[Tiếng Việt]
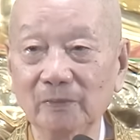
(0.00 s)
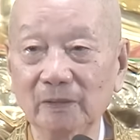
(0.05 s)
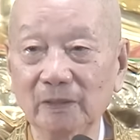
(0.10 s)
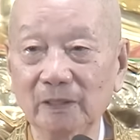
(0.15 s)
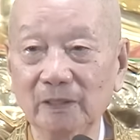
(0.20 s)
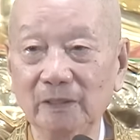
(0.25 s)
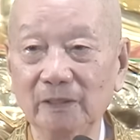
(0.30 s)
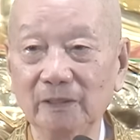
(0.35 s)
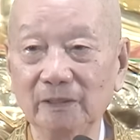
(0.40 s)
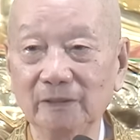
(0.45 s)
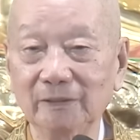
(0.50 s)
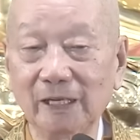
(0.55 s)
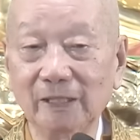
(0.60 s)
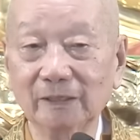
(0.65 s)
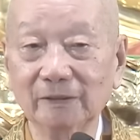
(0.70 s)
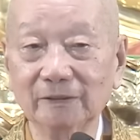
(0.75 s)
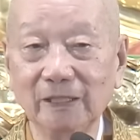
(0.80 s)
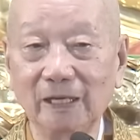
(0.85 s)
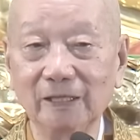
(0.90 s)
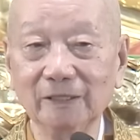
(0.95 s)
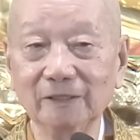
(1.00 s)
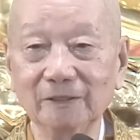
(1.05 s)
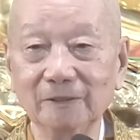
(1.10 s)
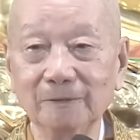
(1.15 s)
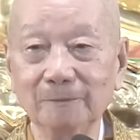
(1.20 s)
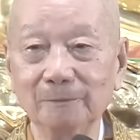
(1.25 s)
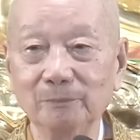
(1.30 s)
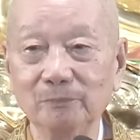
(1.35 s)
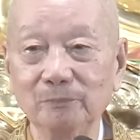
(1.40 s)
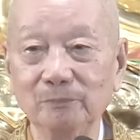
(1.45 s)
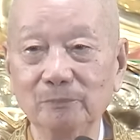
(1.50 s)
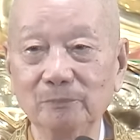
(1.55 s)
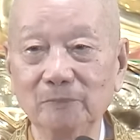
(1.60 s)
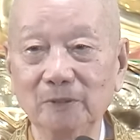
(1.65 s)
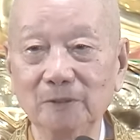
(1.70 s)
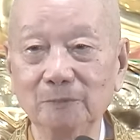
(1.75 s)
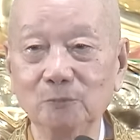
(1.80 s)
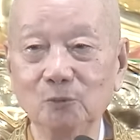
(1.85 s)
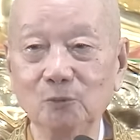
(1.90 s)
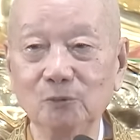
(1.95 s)
thì chắc chắn á,
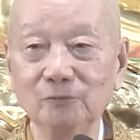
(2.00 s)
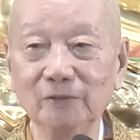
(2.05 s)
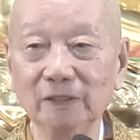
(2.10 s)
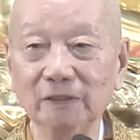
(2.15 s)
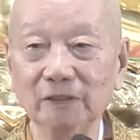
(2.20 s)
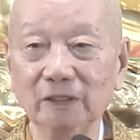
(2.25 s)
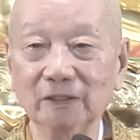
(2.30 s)
mình muốn về